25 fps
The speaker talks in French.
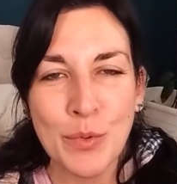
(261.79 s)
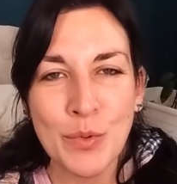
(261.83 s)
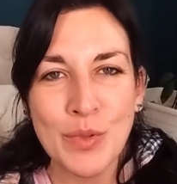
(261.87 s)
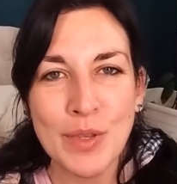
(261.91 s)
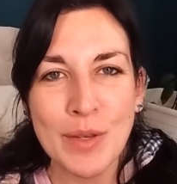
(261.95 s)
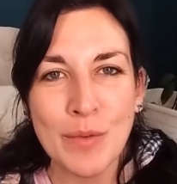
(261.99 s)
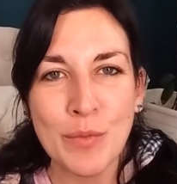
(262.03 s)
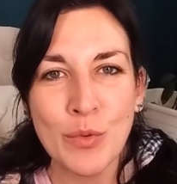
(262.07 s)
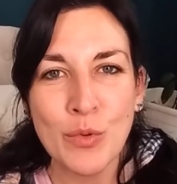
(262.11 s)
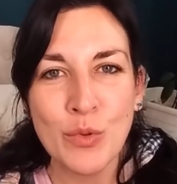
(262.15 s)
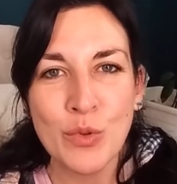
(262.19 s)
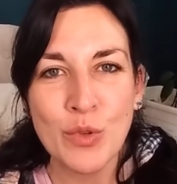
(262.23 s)
que
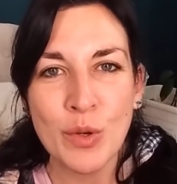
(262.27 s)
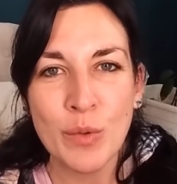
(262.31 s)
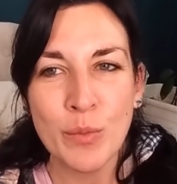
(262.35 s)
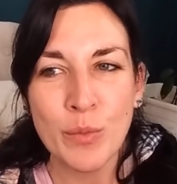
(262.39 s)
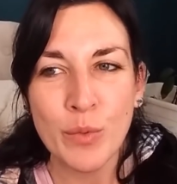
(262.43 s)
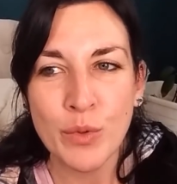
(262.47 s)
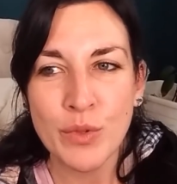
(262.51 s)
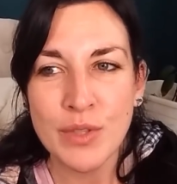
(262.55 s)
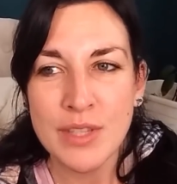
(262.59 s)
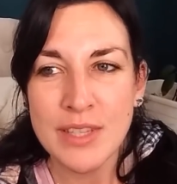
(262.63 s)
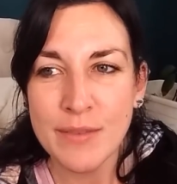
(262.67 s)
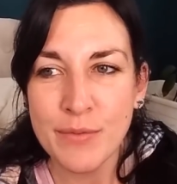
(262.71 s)
ça vous
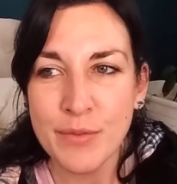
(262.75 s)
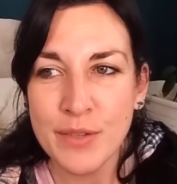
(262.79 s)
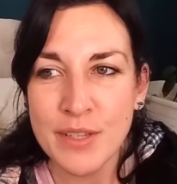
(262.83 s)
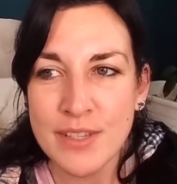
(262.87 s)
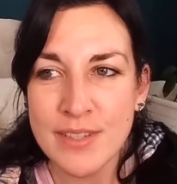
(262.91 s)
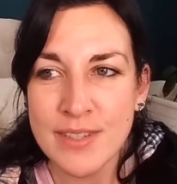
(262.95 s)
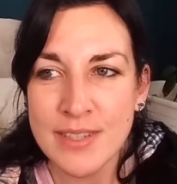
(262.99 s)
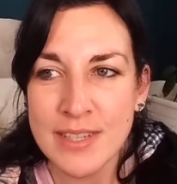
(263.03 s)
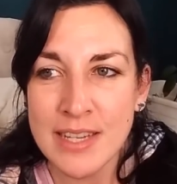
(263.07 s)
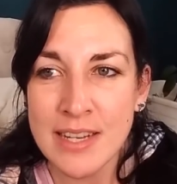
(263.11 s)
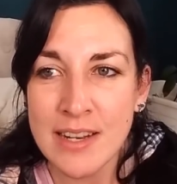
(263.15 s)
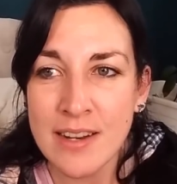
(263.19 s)
semble
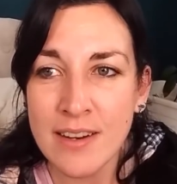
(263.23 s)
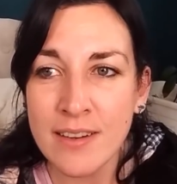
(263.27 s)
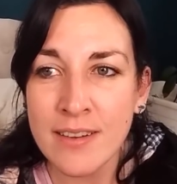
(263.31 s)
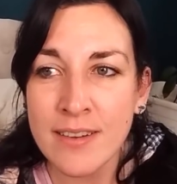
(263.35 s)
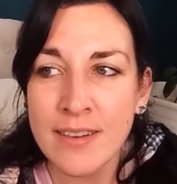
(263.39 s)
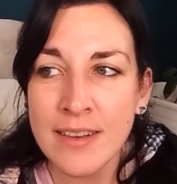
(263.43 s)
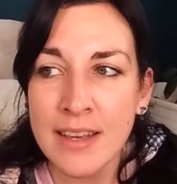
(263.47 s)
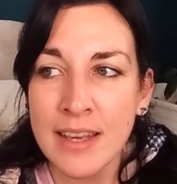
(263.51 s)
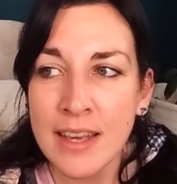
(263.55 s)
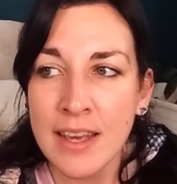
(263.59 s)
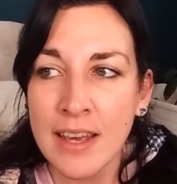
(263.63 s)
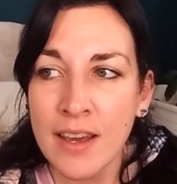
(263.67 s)
difficile,
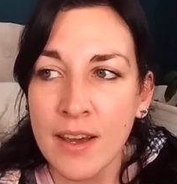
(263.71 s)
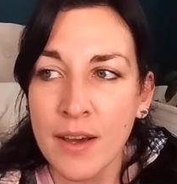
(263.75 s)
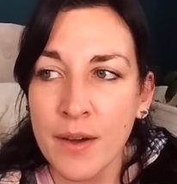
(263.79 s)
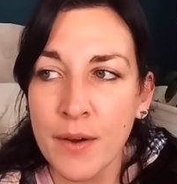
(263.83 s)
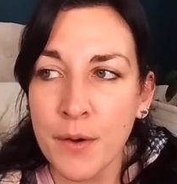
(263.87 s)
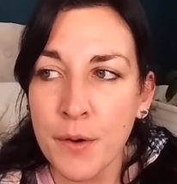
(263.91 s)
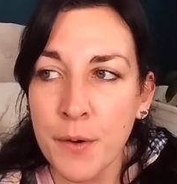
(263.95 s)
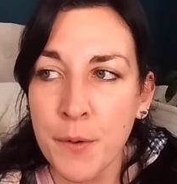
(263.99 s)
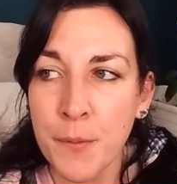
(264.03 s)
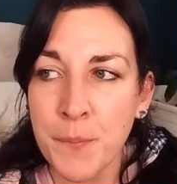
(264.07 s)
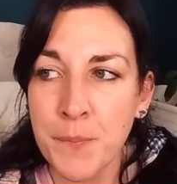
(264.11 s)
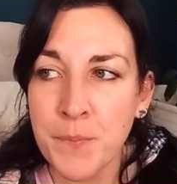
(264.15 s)

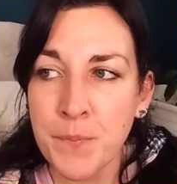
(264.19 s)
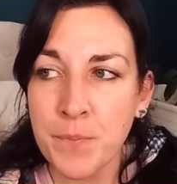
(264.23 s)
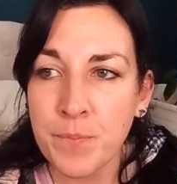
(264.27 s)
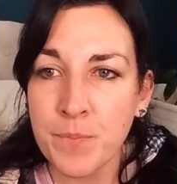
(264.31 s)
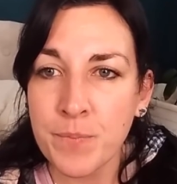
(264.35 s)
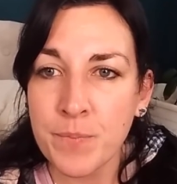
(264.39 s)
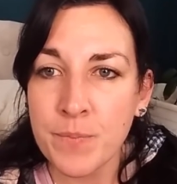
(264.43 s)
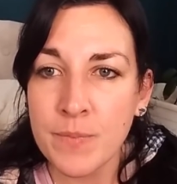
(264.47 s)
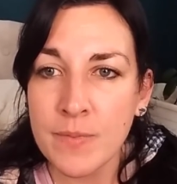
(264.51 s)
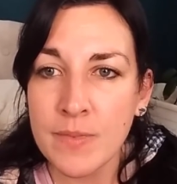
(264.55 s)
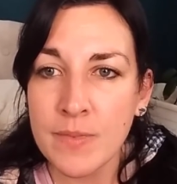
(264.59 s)
euh,